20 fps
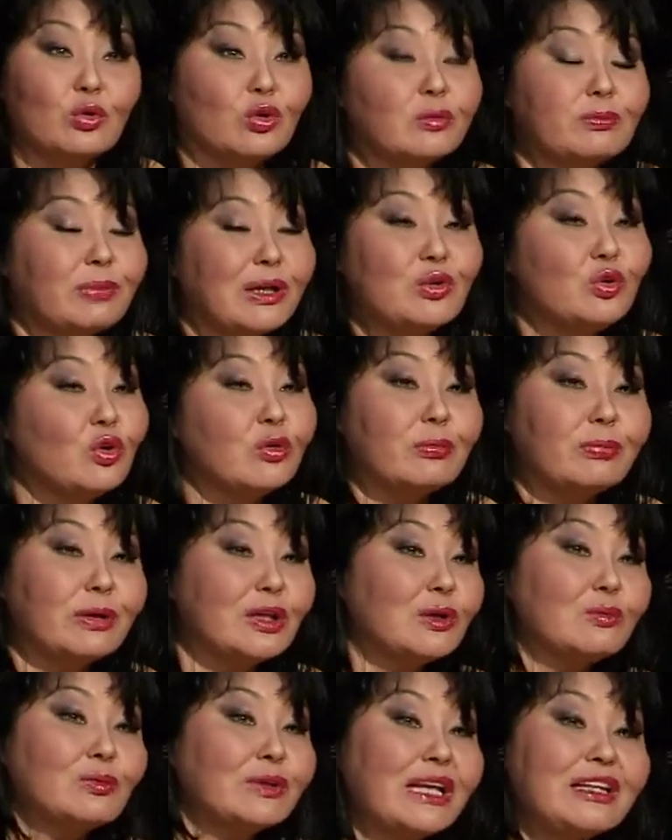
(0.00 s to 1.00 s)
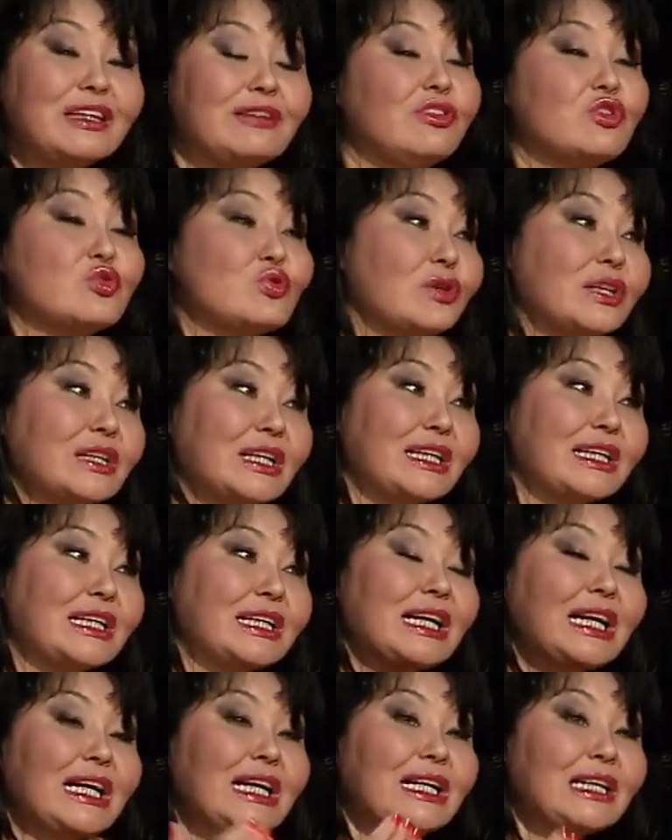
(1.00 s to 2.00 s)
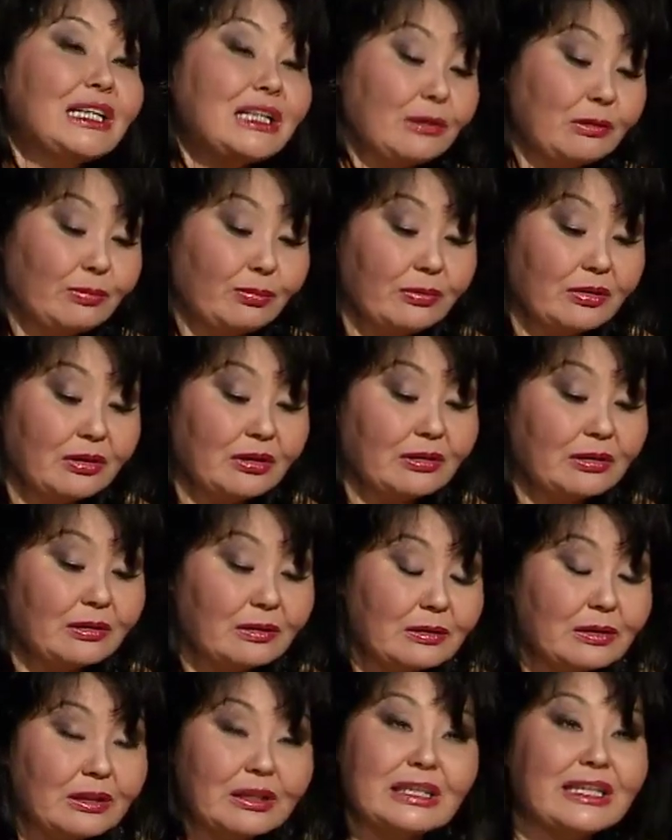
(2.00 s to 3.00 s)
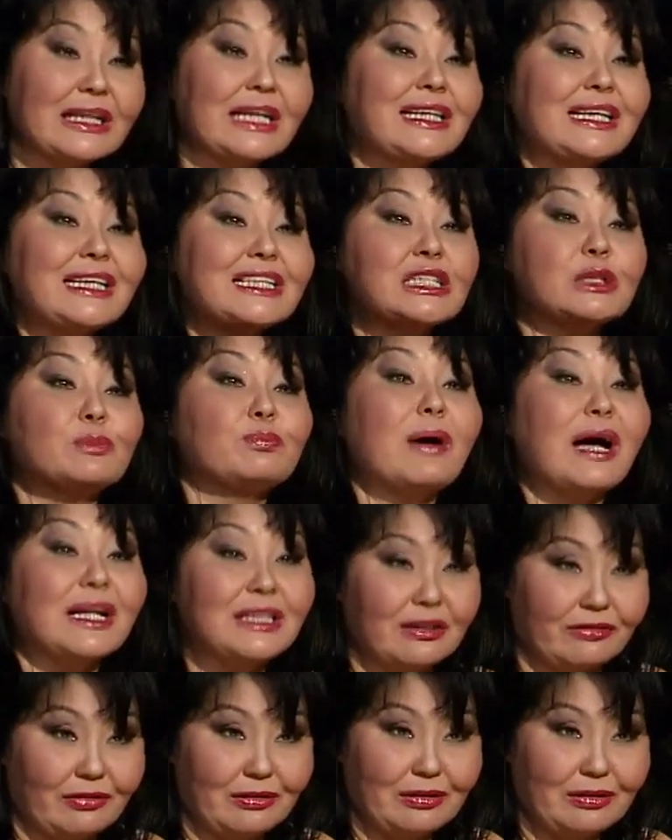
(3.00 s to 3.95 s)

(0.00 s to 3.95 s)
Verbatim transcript: год подъема, поэтому я не вижу никаких, никаких спадов.